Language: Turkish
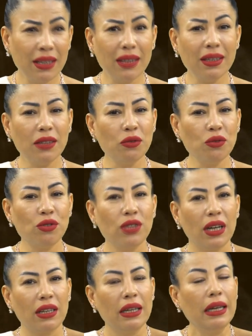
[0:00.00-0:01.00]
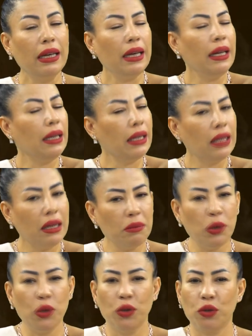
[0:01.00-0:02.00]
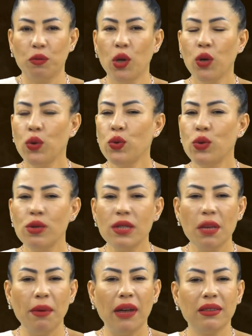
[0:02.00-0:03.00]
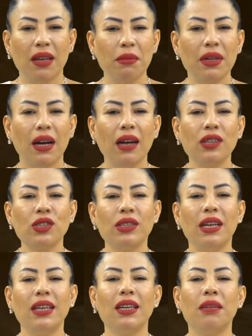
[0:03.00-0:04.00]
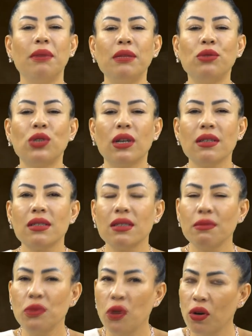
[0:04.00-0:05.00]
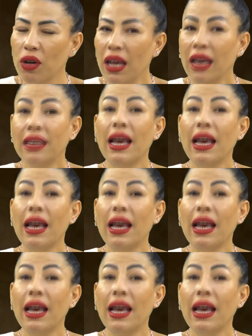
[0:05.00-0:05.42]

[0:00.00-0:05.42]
ya da Nurcan İnanamıyorum. Uzun zamandan beri aşkla ilgili benim şansım yok.